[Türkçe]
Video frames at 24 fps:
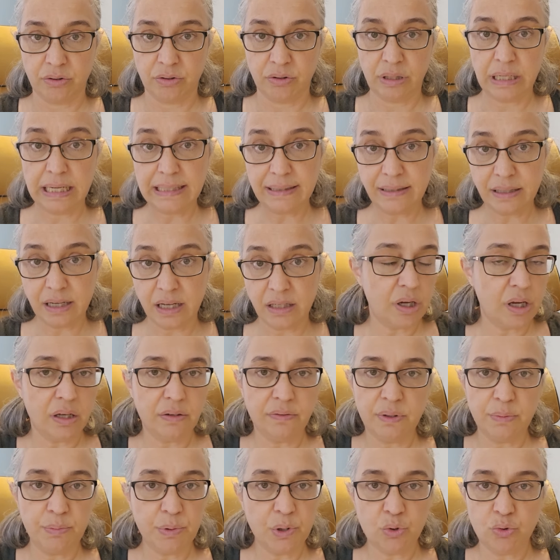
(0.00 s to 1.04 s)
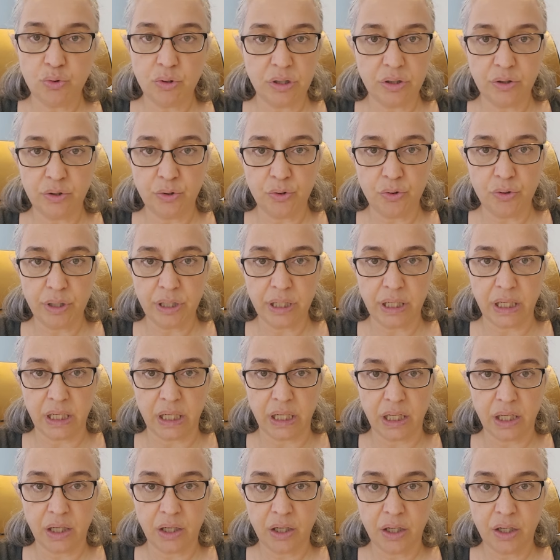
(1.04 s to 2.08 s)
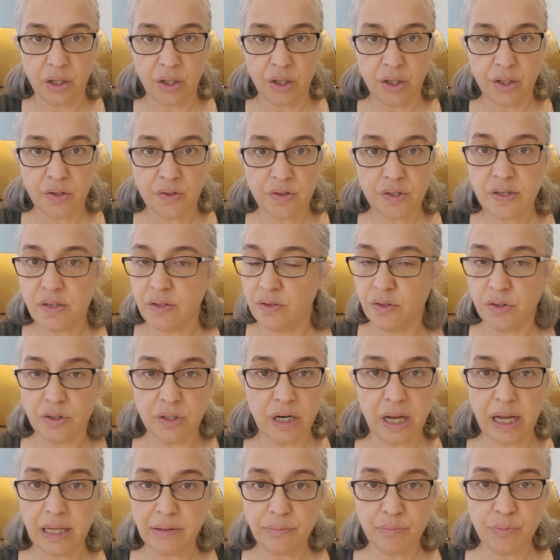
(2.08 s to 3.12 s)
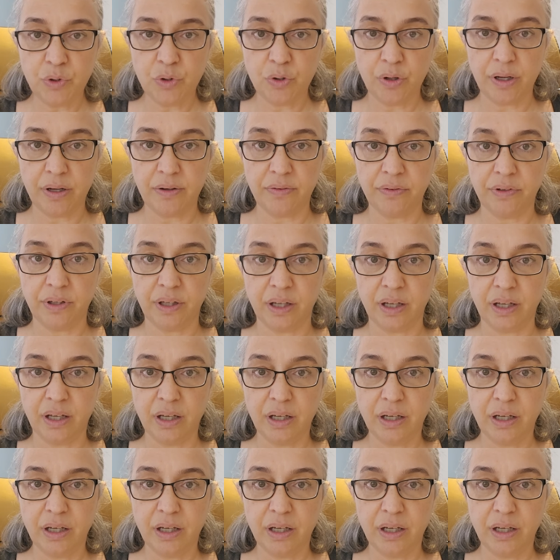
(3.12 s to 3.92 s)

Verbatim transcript: Neden? Evde bir kuralı yok ki. Sınırlanmıyor evde.